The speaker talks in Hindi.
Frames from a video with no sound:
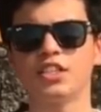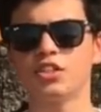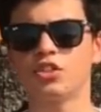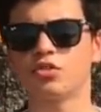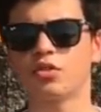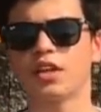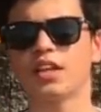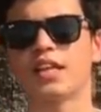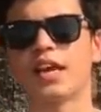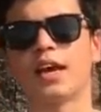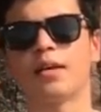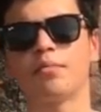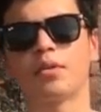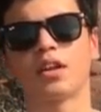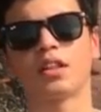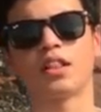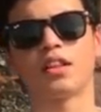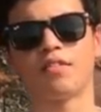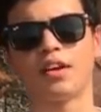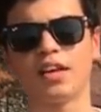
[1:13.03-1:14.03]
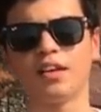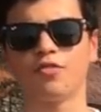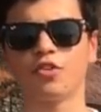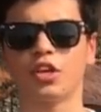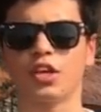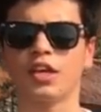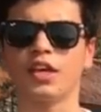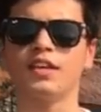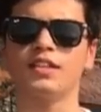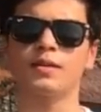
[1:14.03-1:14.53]
चीज़ जो है ध्यान बरतने वाली वो
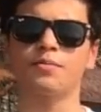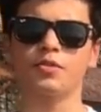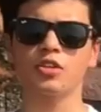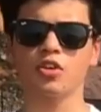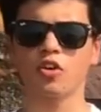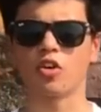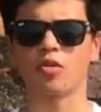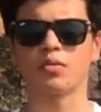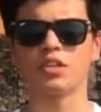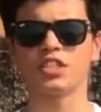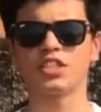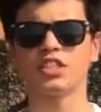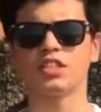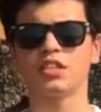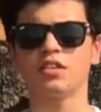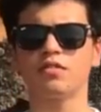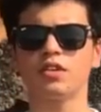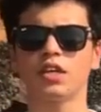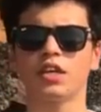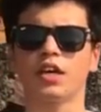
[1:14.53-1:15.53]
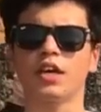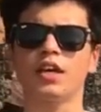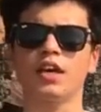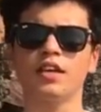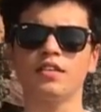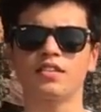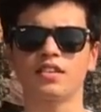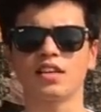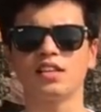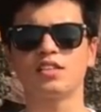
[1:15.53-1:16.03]
ये है सबसे कॉमन चीज़ है वो ये है
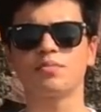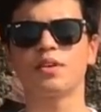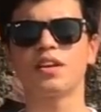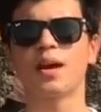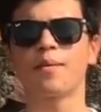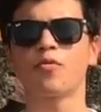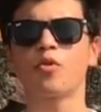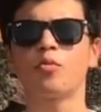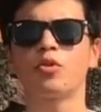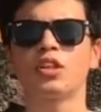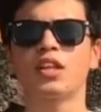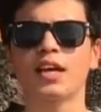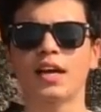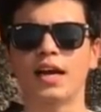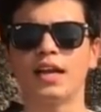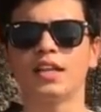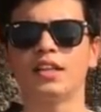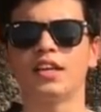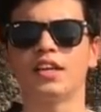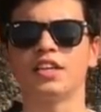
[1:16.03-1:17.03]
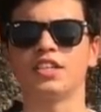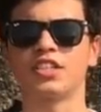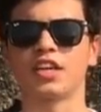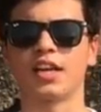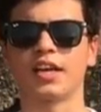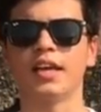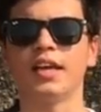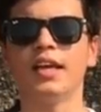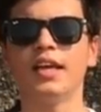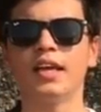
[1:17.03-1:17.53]
कि सेल्समैन आपको बोलता है गाड़ी धीरे
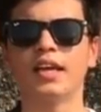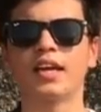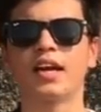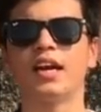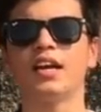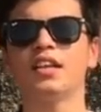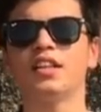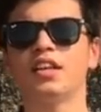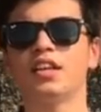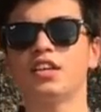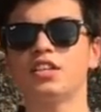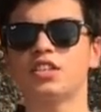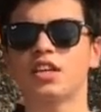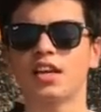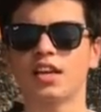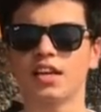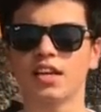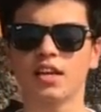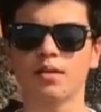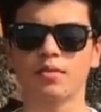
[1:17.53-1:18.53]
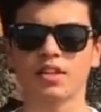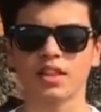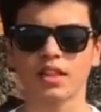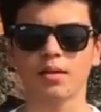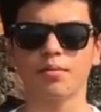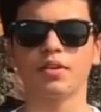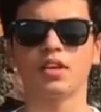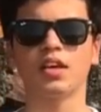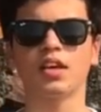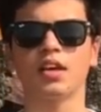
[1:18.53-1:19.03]
चलाएं गाड़ी धीरे चलाने का
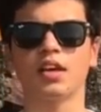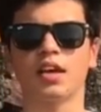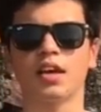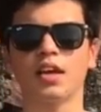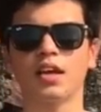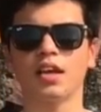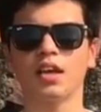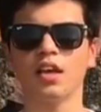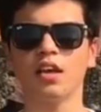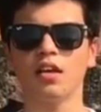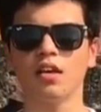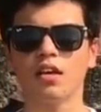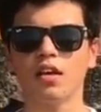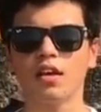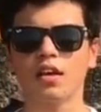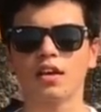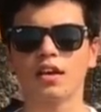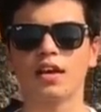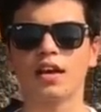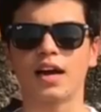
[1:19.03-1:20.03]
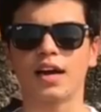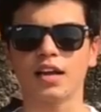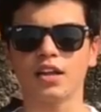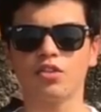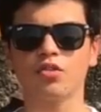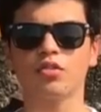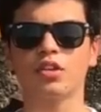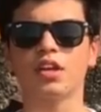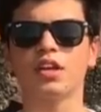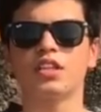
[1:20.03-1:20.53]
मतलब ये है कि गाड़ी
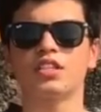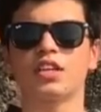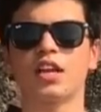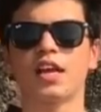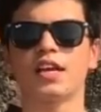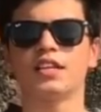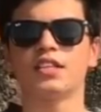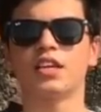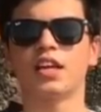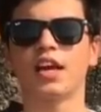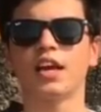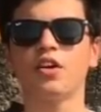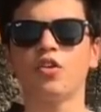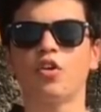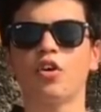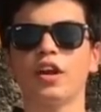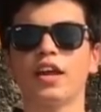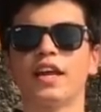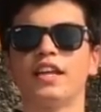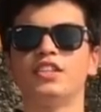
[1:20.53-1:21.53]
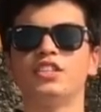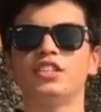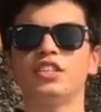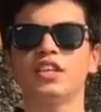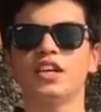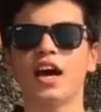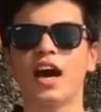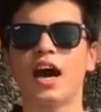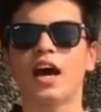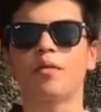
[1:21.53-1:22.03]
तो धीरे चलाएं चलाएं और
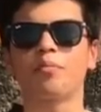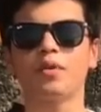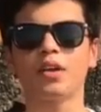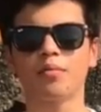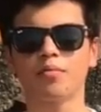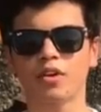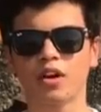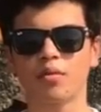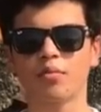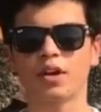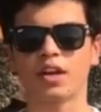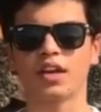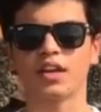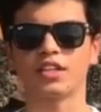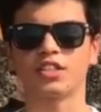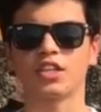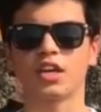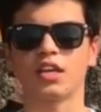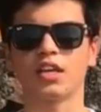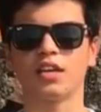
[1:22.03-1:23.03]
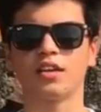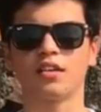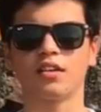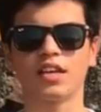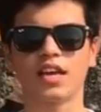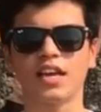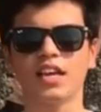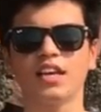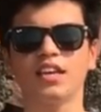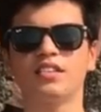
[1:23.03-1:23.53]
इंजन का आरपीएम कम रहना चाहिए
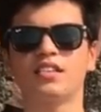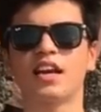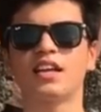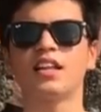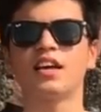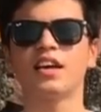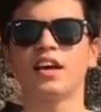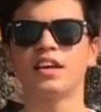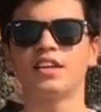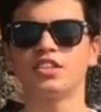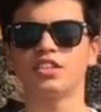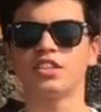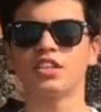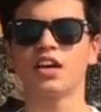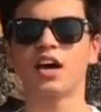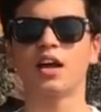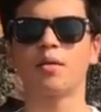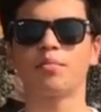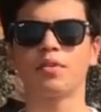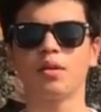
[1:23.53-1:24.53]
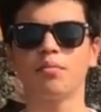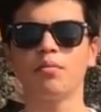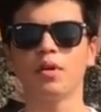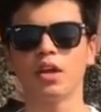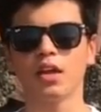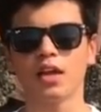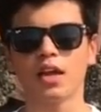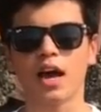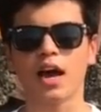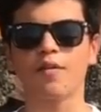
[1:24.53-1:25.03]
यानी कि ज़्यादा इंजन का आरपीएम
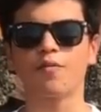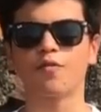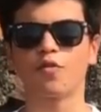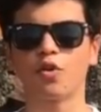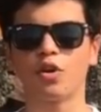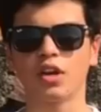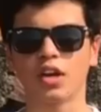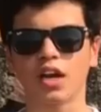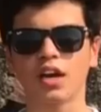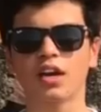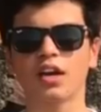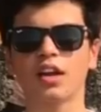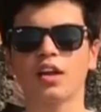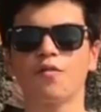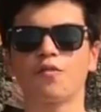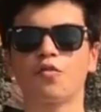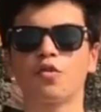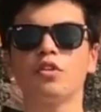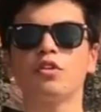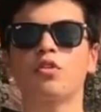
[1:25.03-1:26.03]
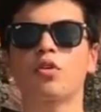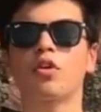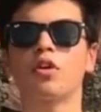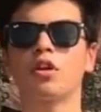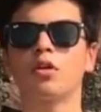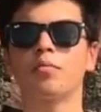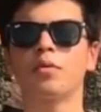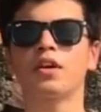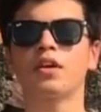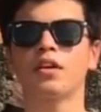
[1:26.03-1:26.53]
आप फुल ना करें फुल
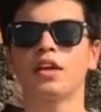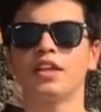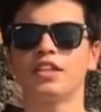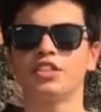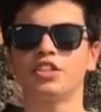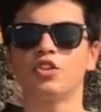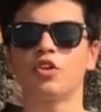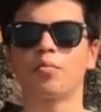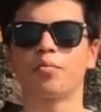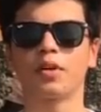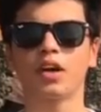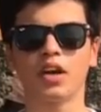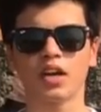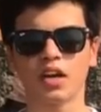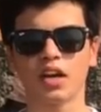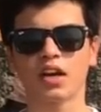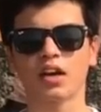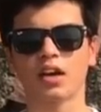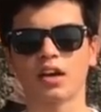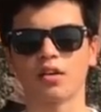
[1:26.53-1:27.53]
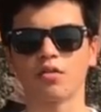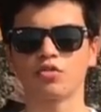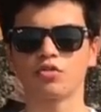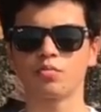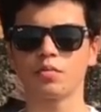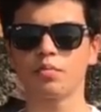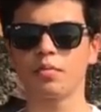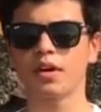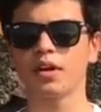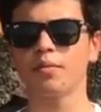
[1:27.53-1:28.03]
थ्रॉटल पर इंजन ऑपरेट ना करें
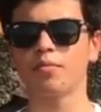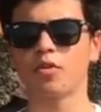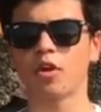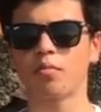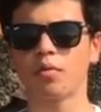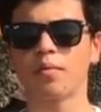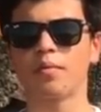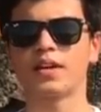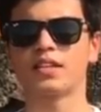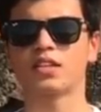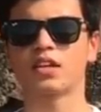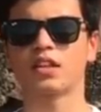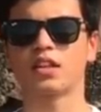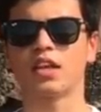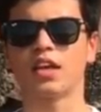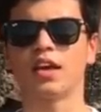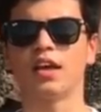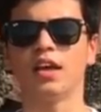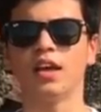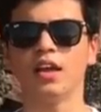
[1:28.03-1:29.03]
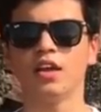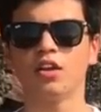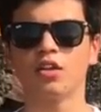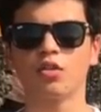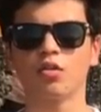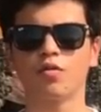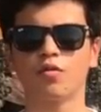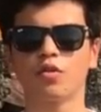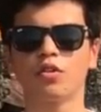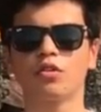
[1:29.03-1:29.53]
उसमें बड़ी प्रॉब्लम आ सकती है
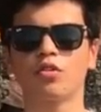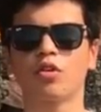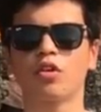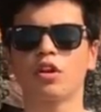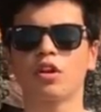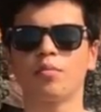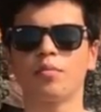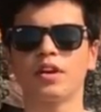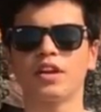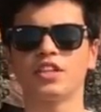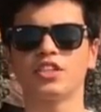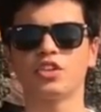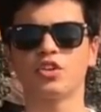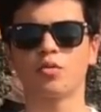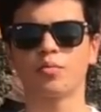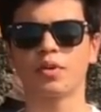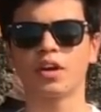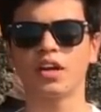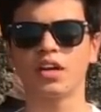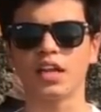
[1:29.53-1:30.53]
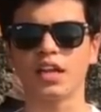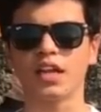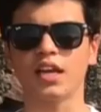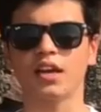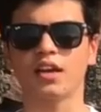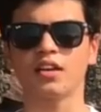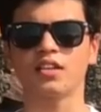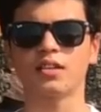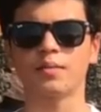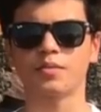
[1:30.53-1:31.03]
तो फुल थ्रॉटल पर इंजन ऑपरेट नहीं
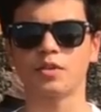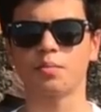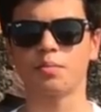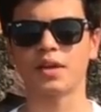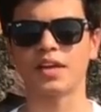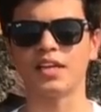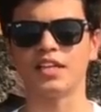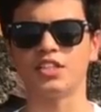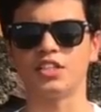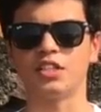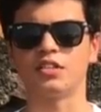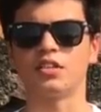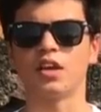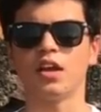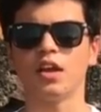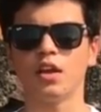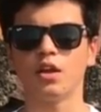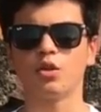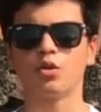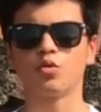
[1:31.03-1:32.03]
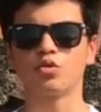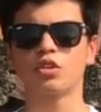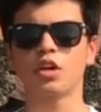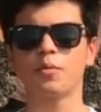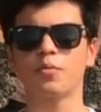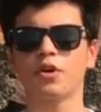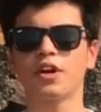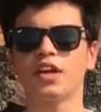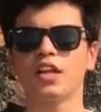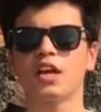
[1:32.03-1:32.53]
करना सबसे पहली चीज़
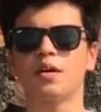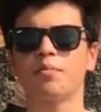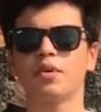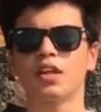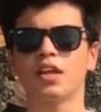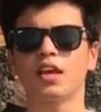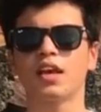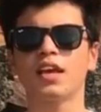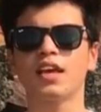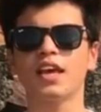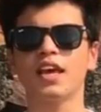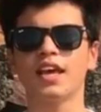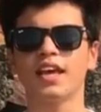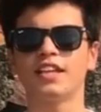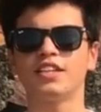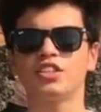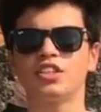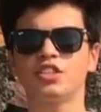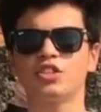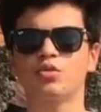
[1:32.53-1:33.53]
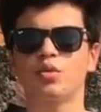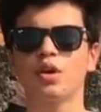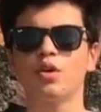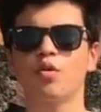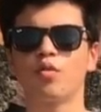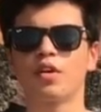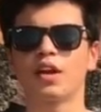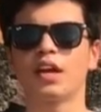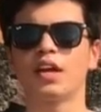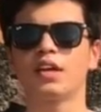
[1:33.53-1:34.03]
दूसरा पॉइंट यहाँ पर यह है कि इंजन जो है
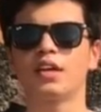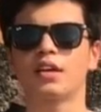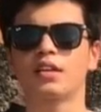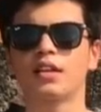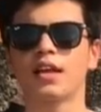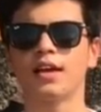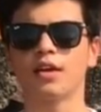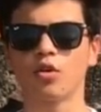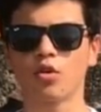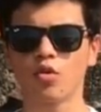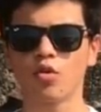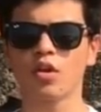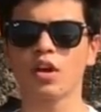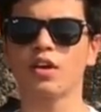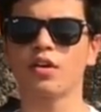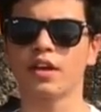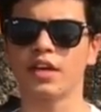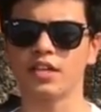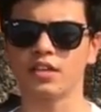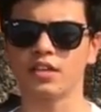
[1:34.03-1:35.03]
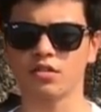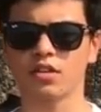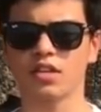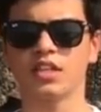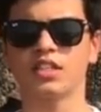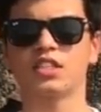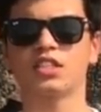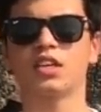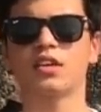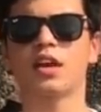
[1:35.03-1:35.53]
ओवर हीट करता है लोगों के
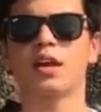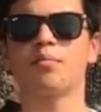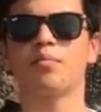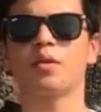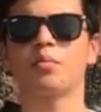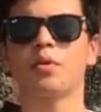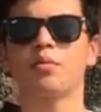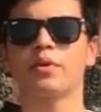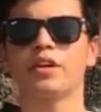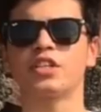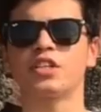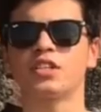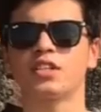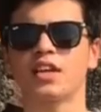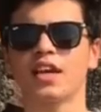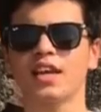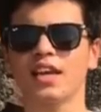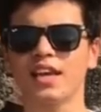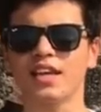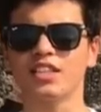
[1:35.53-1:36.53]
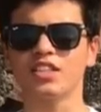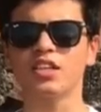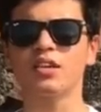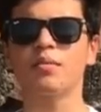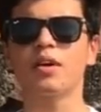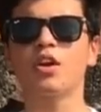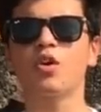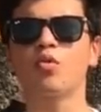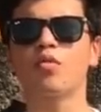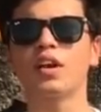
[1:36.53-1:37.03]
इंस्टाग्राम पर भी क्वेश्चन आए कि इंजन
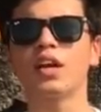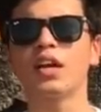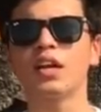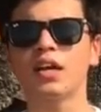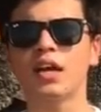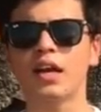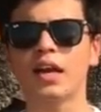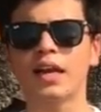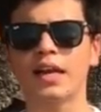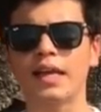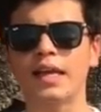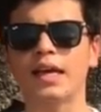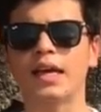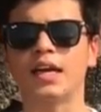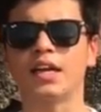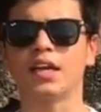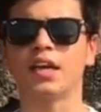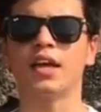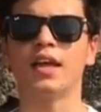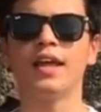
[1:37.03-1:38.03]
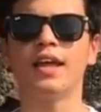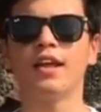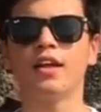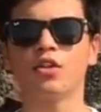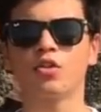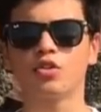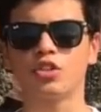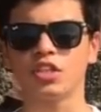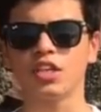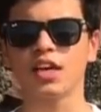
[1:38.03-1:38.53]
हमारा ओवर कर रहा है नई गाड़ी है
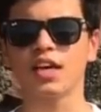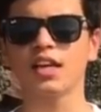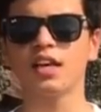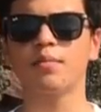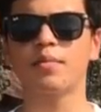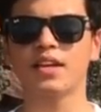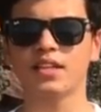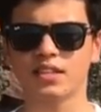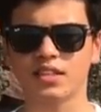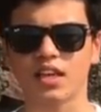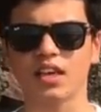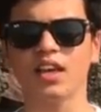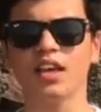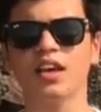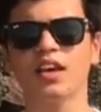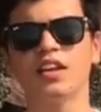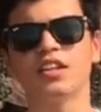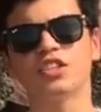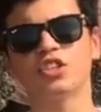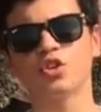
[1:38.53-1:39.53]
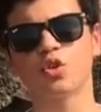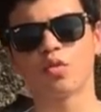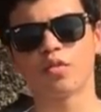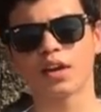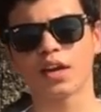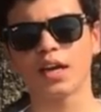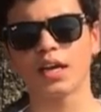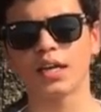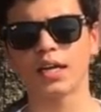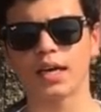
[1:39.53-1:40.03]
तो जी हाँ ये बात सही है इंजन
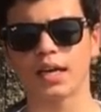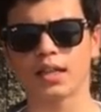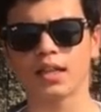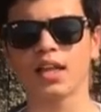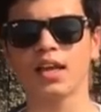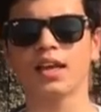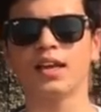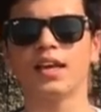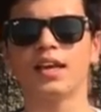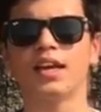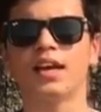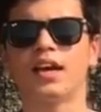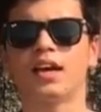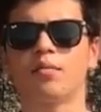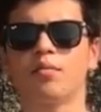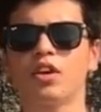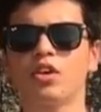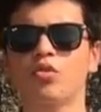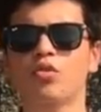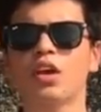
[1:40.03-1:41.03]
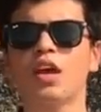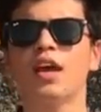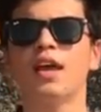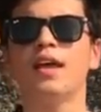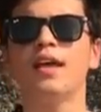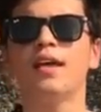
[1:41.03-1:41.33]
ओवर करता है नई गाड़ी में क्योंकि